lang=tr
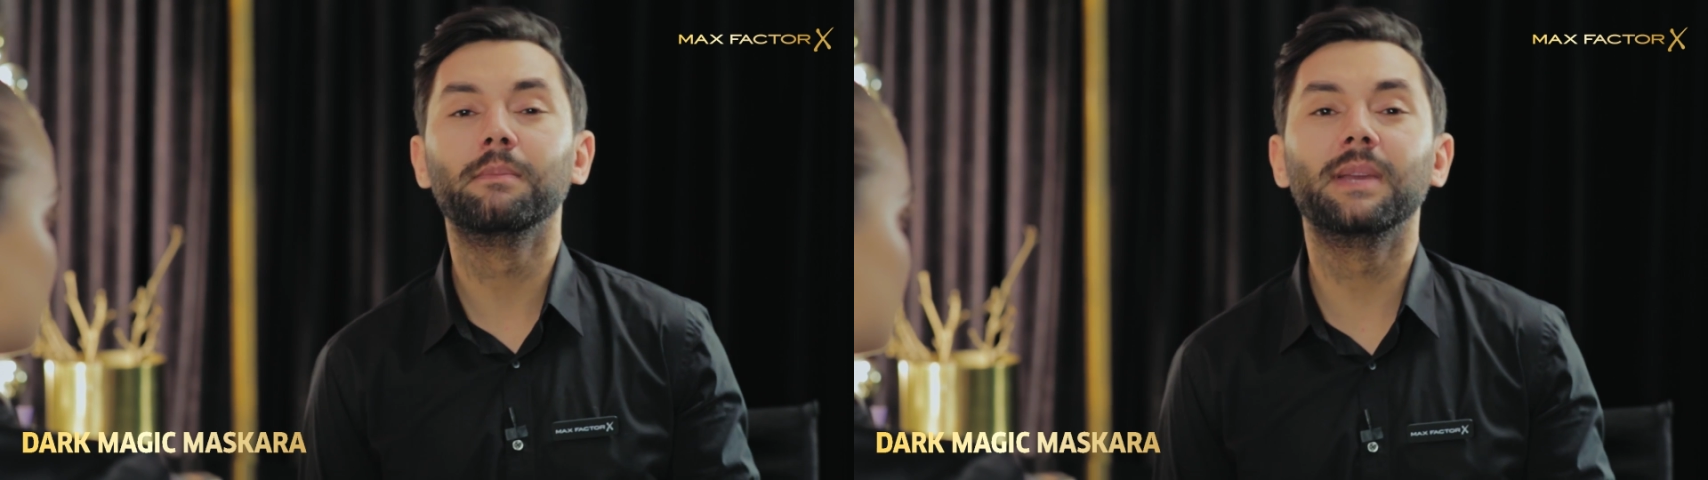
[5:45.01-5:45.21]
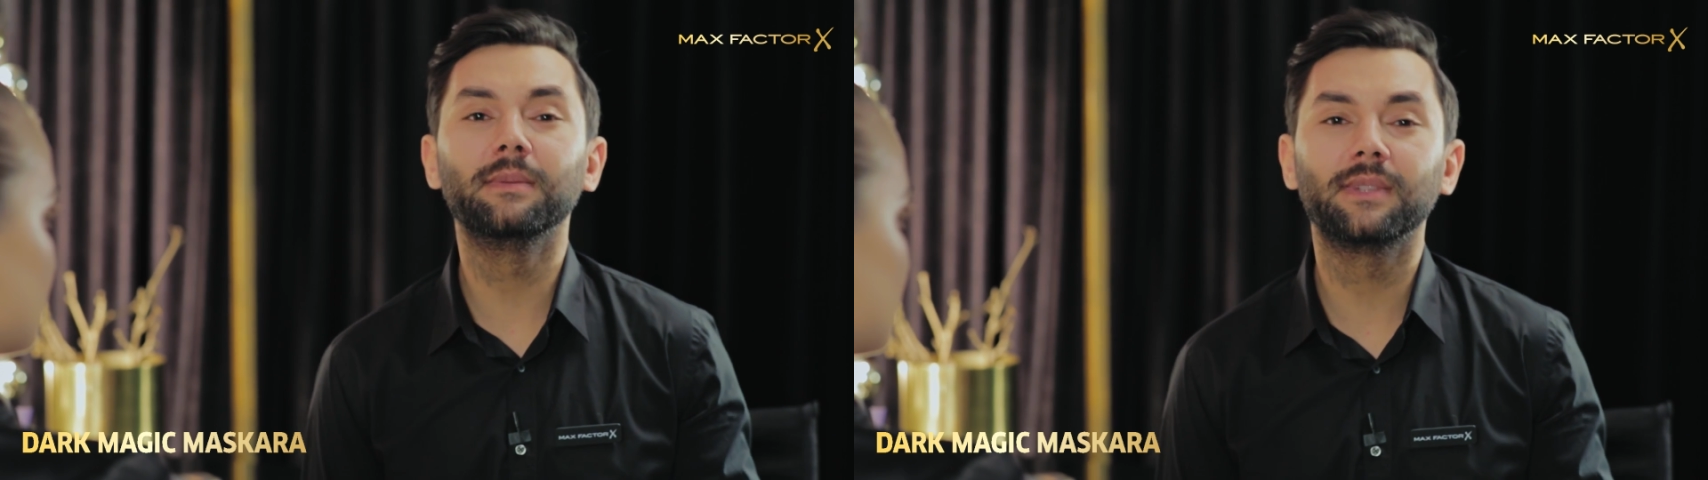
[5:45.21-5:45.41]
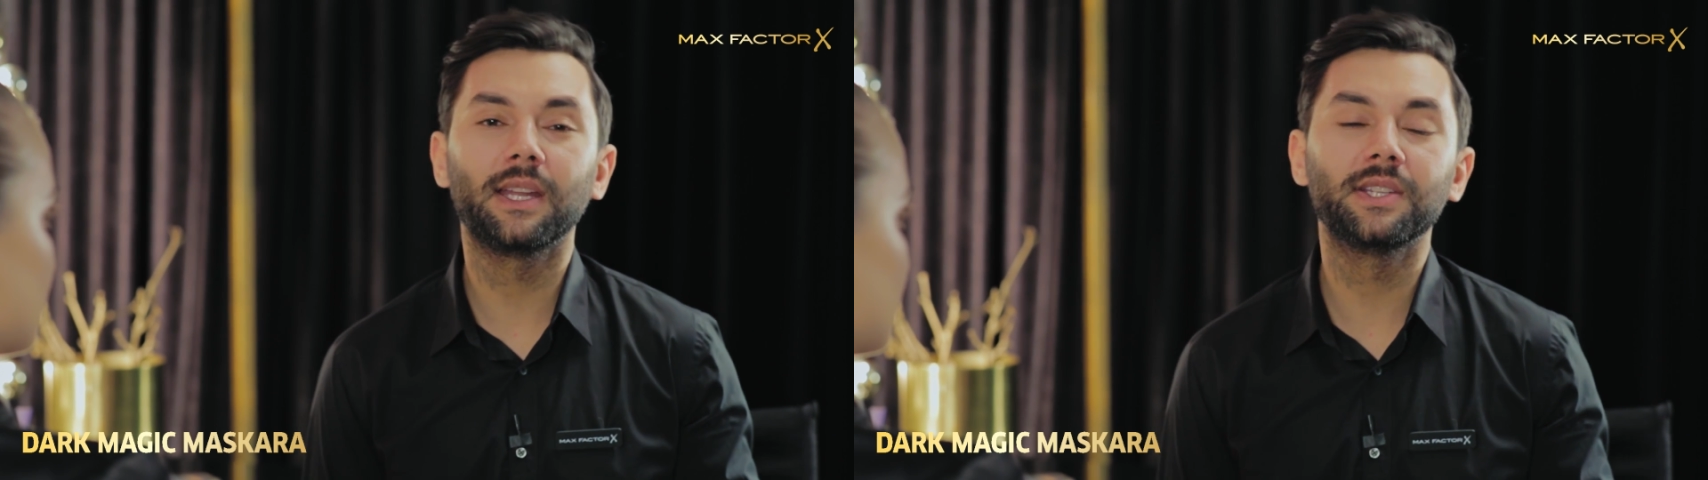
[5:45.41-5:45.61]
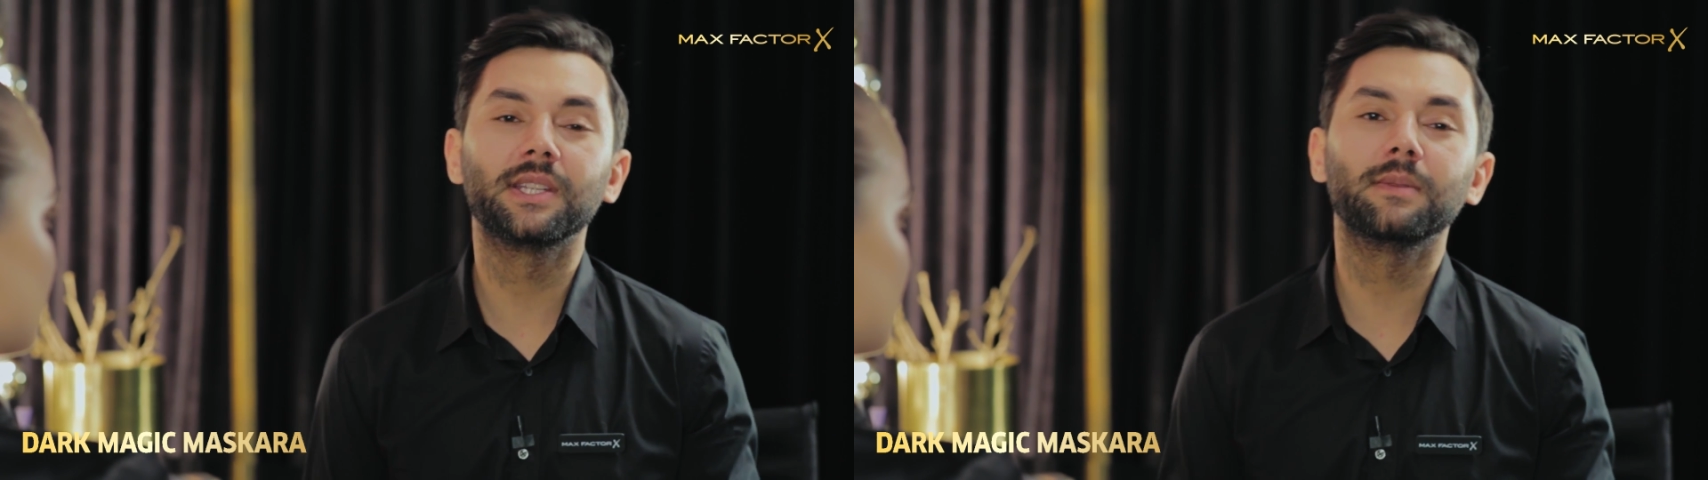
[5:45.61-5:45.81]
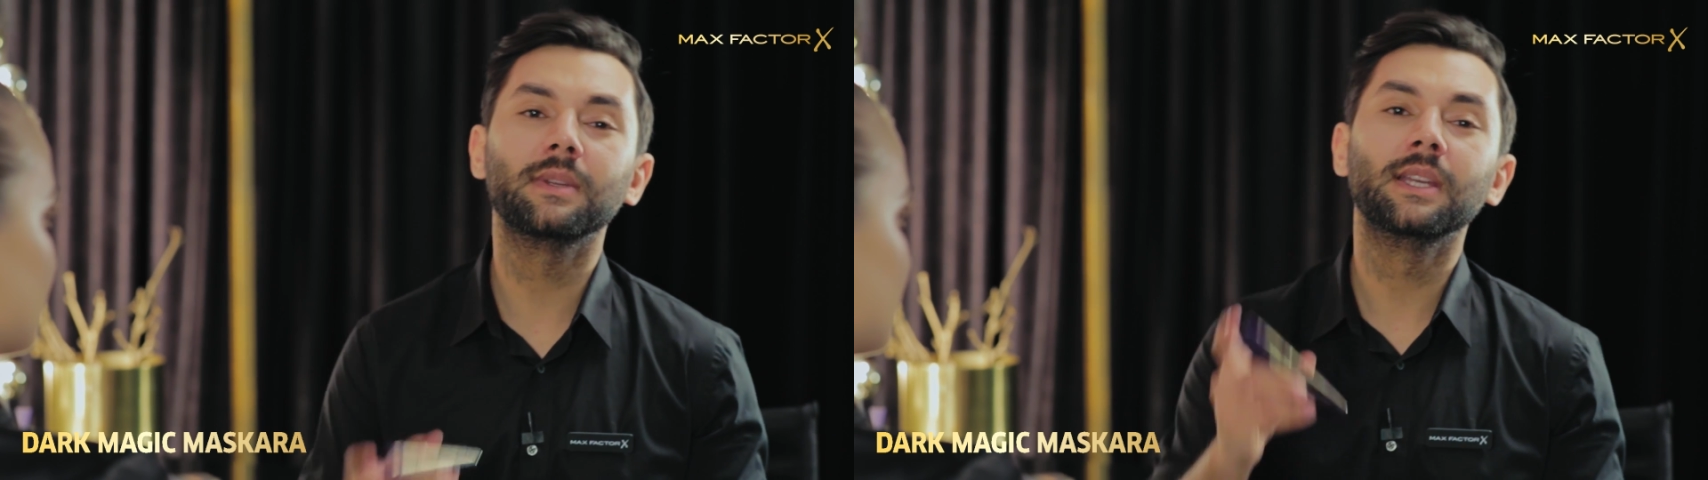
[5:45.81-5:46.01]
Benim
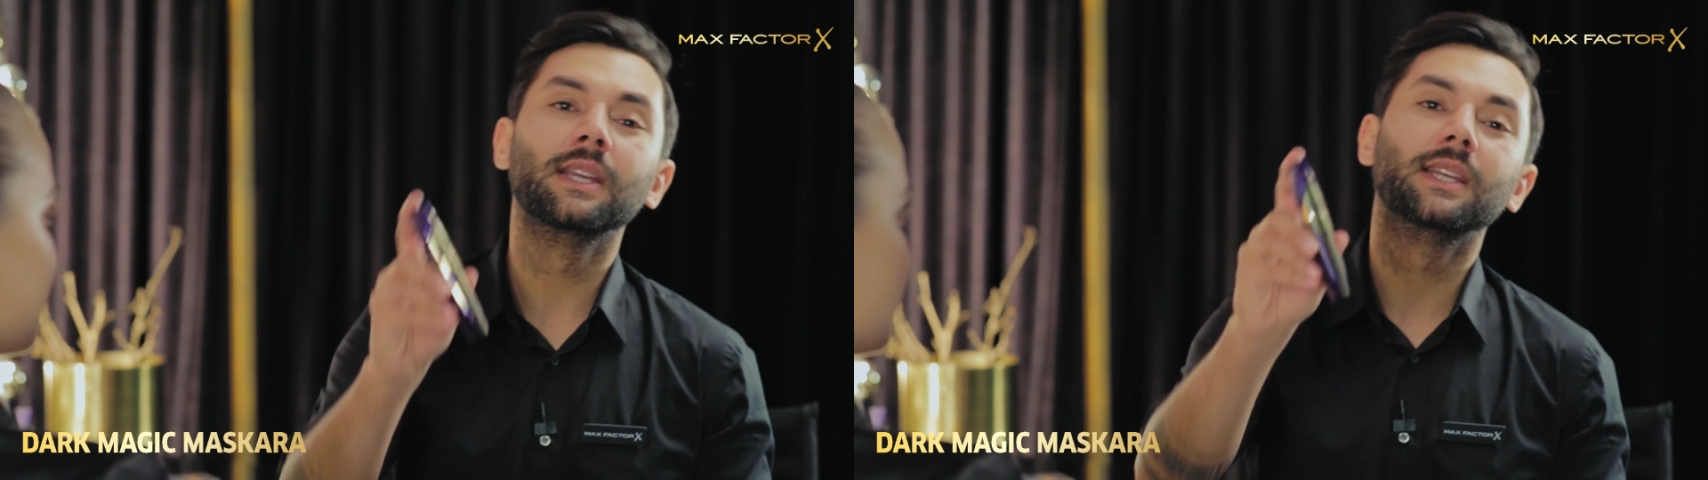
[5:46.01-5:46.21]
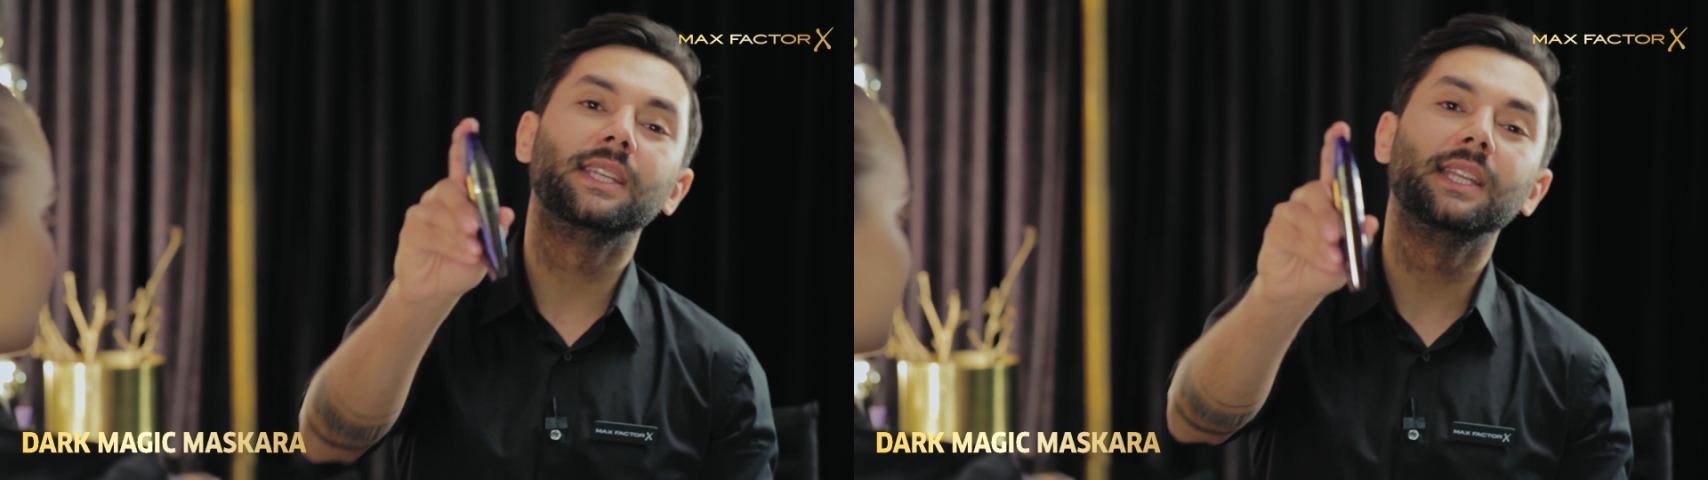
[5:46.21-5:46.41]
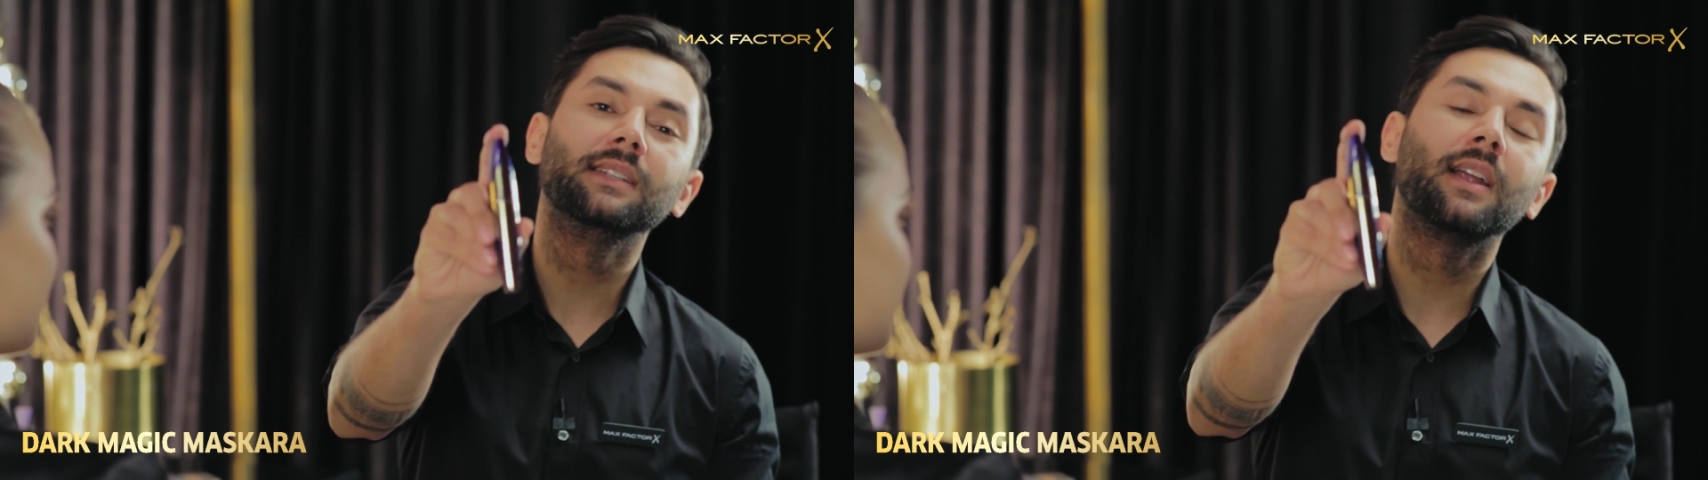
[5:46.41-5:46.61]
tercihim yeni